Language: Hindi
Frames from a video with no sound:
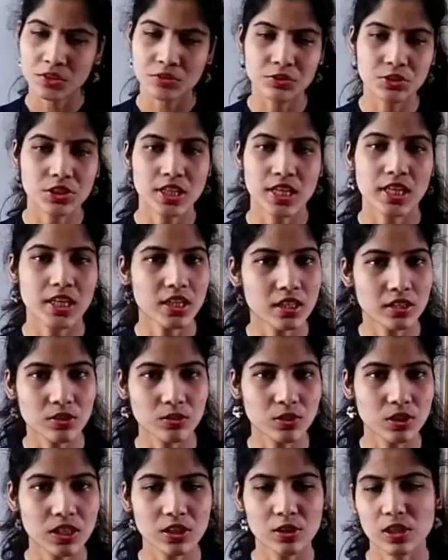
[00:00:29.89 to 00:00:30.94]
वो सारे
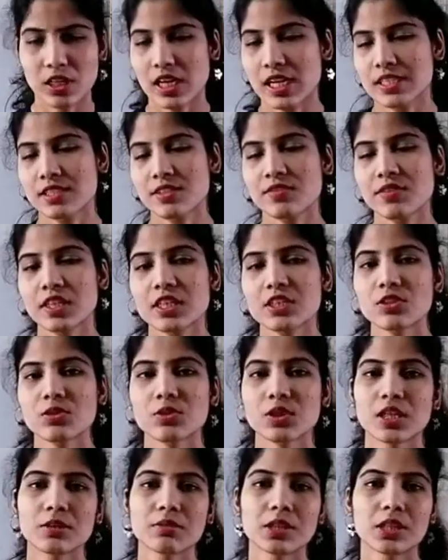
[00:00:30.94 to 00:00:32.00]
अल्कोहल और क्लासिफिकेशन
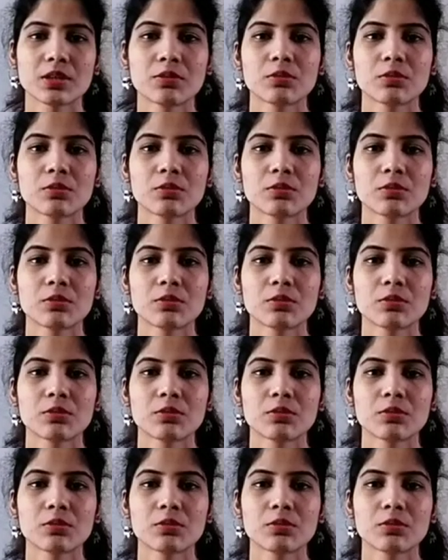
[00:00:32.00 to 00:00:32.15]
होने के बाद